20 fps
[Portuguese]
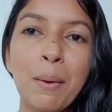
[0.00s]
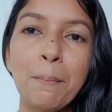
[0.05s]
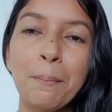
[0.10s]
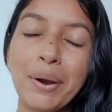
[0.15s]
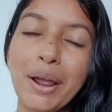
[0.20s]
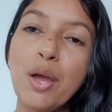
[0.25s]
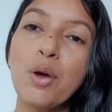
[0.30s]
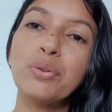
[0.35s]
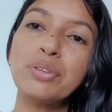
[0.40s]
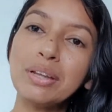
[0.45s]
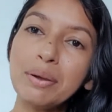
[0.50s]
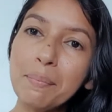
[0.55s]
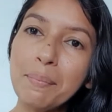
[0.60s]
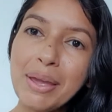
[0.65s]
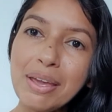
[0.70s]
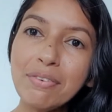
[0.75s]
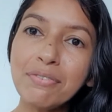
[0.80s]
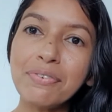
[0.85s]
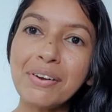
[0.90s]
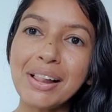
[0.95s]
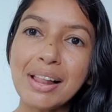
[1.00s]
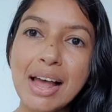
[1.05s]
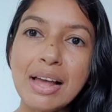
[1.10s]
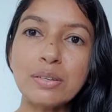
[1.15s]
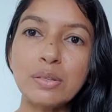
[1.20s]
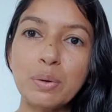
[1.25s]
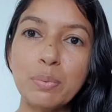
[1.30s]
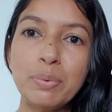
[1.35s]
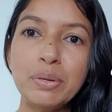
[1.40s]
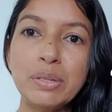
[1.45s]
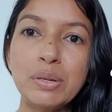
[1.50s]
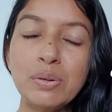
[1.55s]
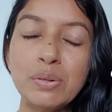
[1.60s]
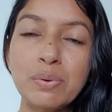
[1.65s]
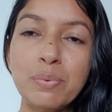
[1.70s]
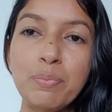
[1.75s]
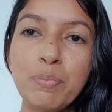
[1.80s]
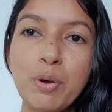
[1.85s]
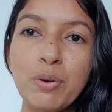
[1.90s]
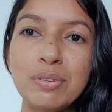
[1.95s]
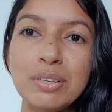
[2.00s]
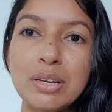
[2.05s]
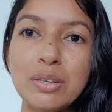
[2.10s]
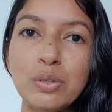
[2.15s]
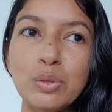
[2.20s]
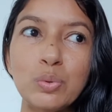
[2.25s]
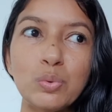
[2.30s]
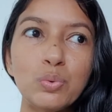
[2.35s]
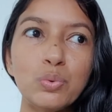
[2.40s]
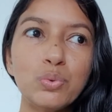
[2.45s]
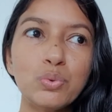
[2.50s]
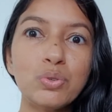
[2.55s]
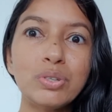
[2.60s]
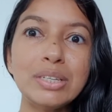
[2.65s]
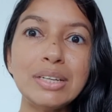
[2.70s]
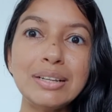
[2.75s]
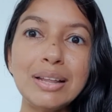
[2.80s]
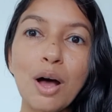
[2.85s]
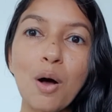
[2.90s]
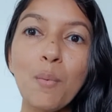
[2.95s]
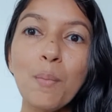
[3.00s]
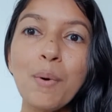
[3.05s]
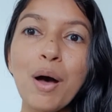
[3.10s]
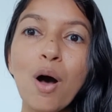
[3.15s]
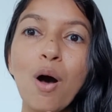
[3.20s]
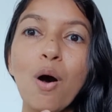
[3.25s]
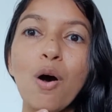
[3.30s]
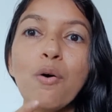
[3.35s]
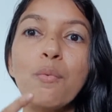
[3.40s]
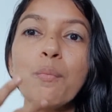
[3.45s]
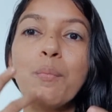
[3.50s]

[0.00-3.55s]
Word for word: para eu também falar sobre seu, meus assuntos e dar uma,